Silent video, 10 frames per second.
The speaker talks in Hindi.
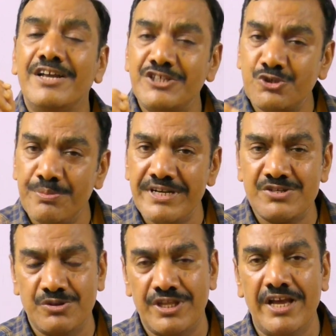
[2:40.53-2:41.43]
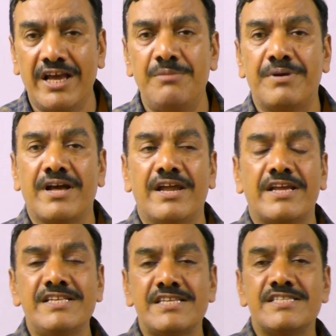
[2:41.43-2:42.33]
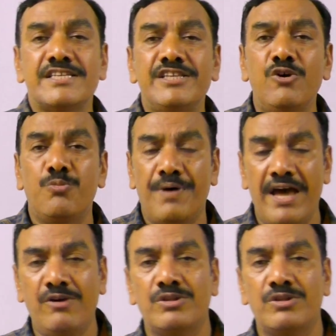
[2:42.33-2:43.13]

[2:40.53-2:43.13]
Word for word: इंस्ट्रूमेंट्स होते हैं कई प्रकार के संसदीय उपाय